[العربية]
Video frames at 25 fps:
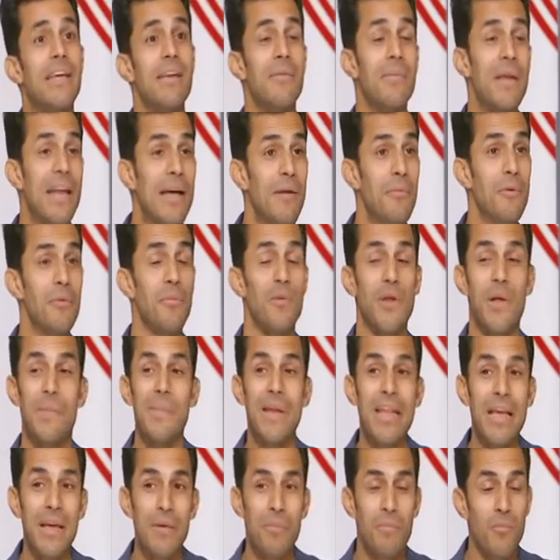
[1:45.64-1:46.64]
تقريبا احمد ابراهيم
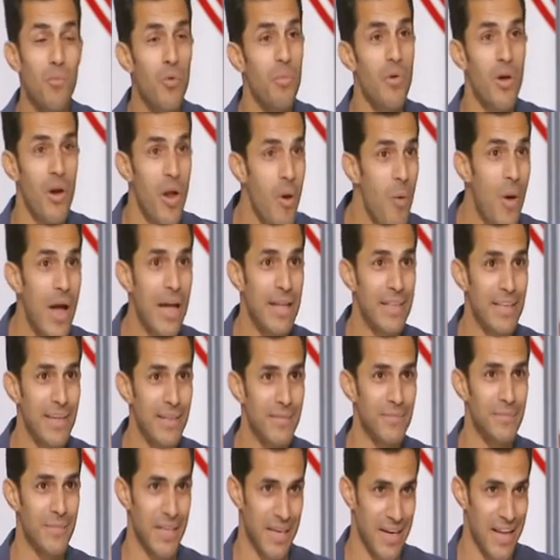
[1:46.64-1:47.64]
لعب مباراه واحده
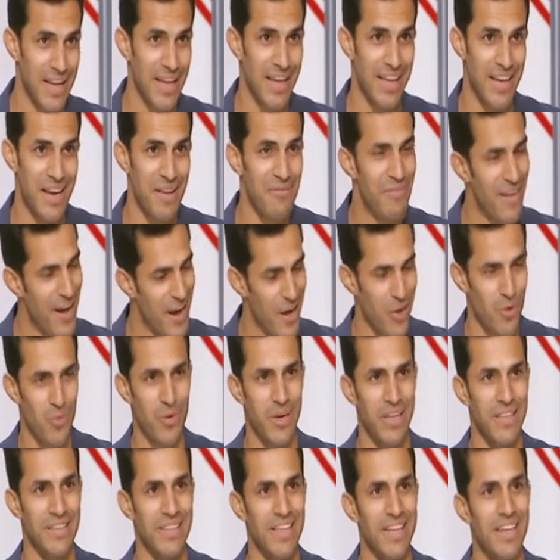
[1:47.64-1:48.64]
انا أيوة. انا فاكره
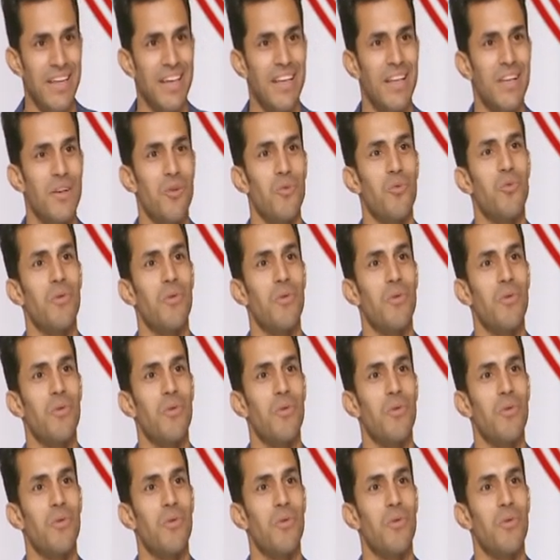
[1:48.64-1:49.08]
السويس.